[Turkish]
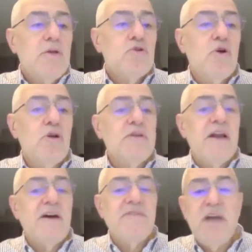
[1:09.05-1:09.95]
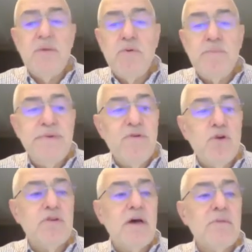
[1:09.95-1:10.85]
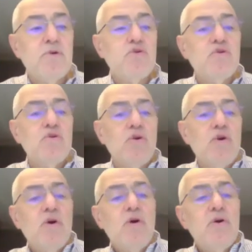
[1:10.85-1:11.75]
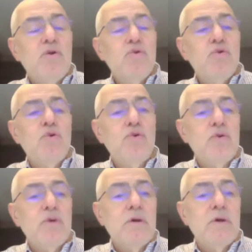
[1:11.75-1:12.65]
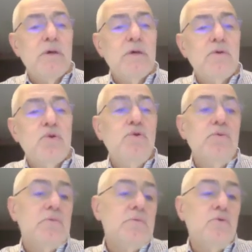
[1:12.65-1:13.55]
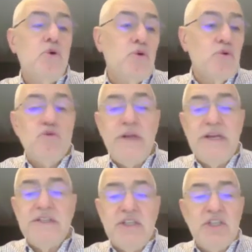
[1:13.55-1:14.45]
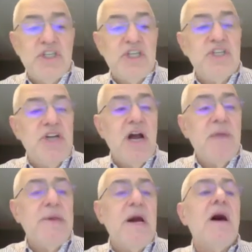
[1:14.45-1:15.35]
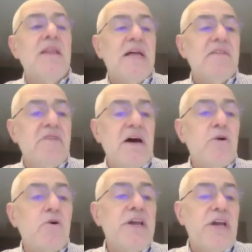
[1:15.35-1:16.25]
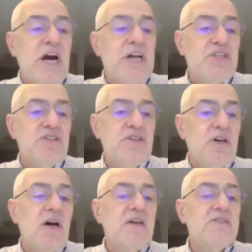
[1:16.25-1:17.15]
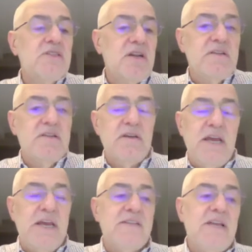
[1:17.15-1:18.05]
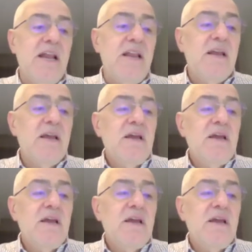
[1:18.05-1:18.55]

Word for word: Sol tarafta bu pivot tablosunun e, görüntülerinin çıkacağı bir alan var. Orayı açtı, hazırladı Excel.